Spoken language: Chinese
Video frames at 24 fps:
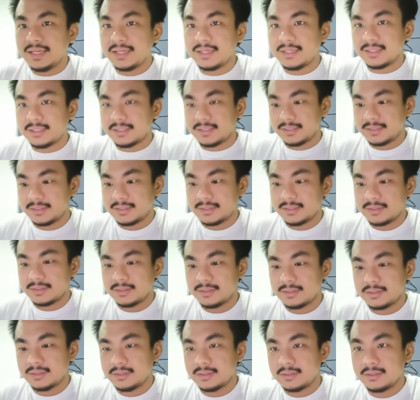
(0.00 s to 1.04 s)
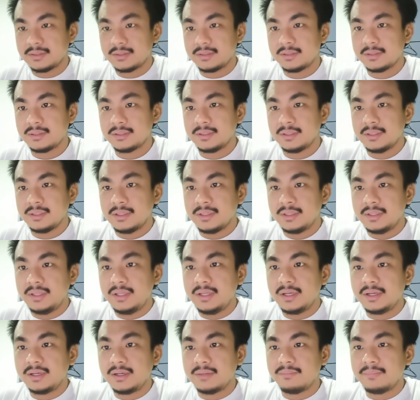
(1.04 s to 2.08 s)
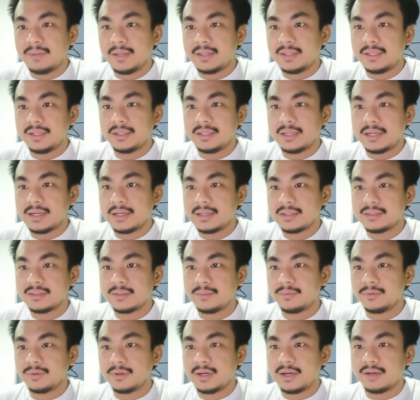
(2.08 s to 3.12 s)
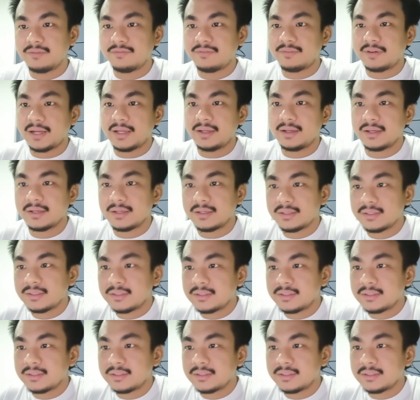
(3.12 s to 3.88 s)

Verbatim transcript: E A R，N E A R 跟 Matic 它差不多合拍啊。